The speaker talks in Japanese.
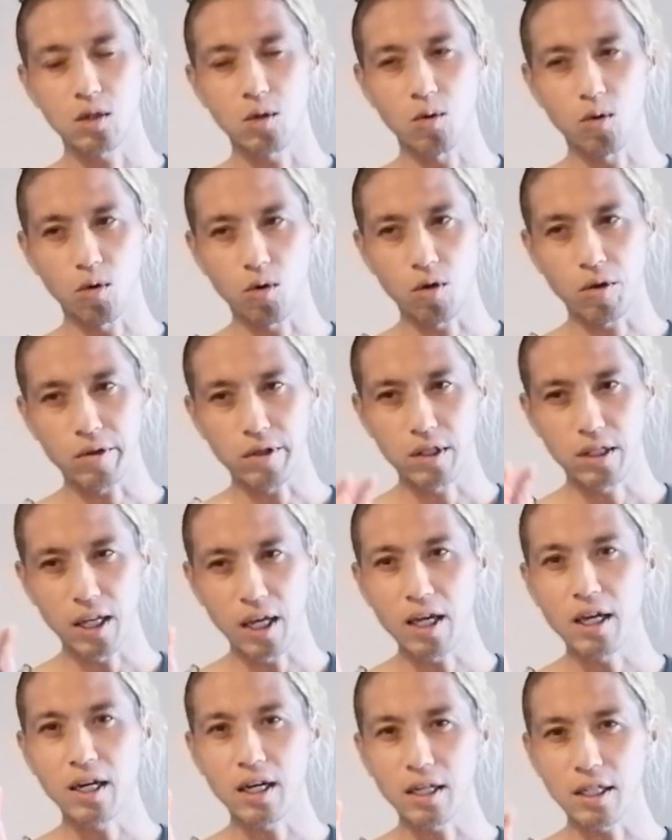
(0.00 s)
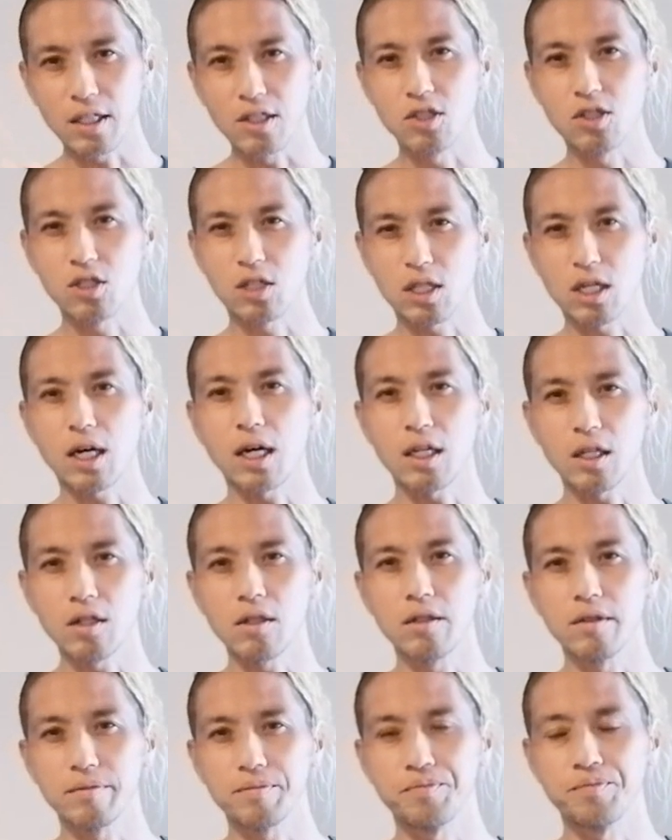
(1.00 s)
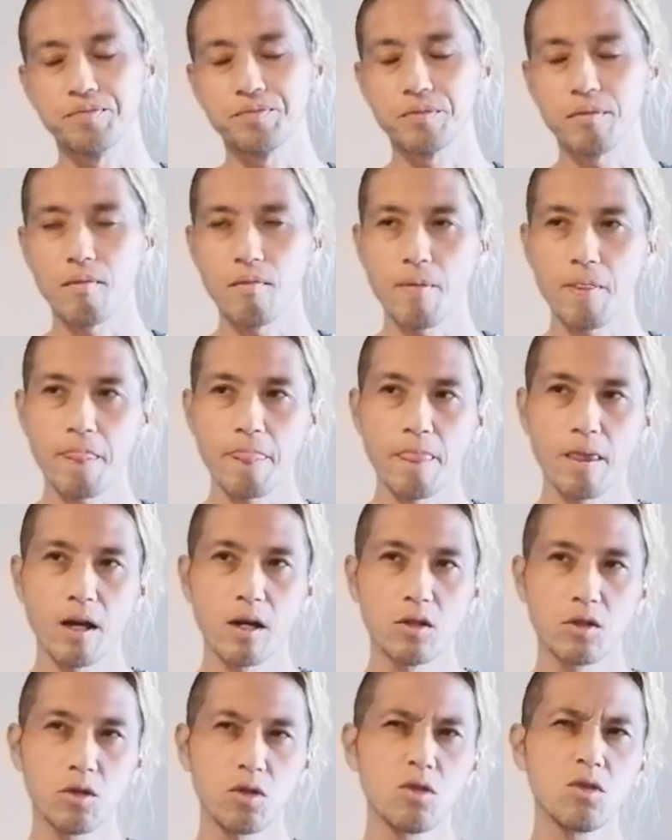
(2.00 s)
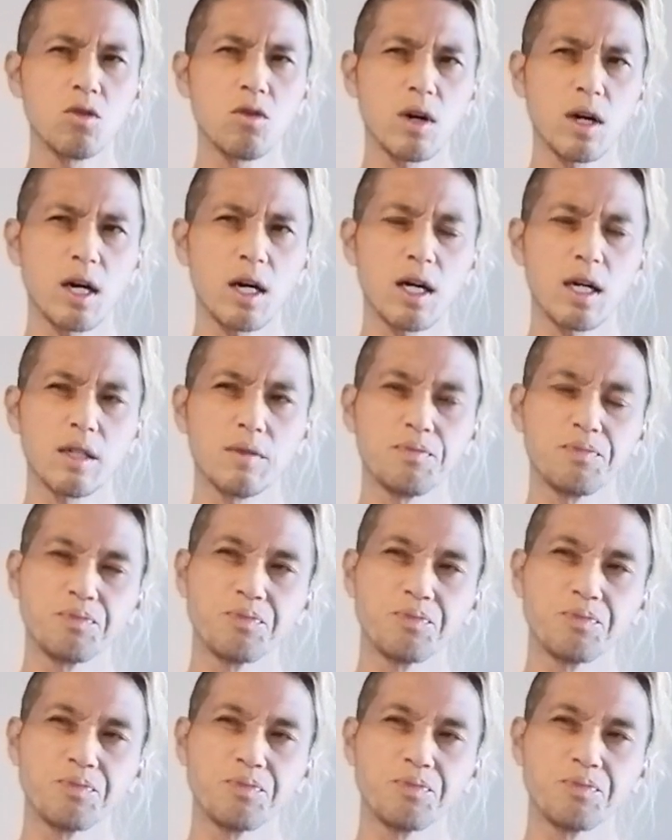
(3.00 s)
こう、点がいくつかある。というのは、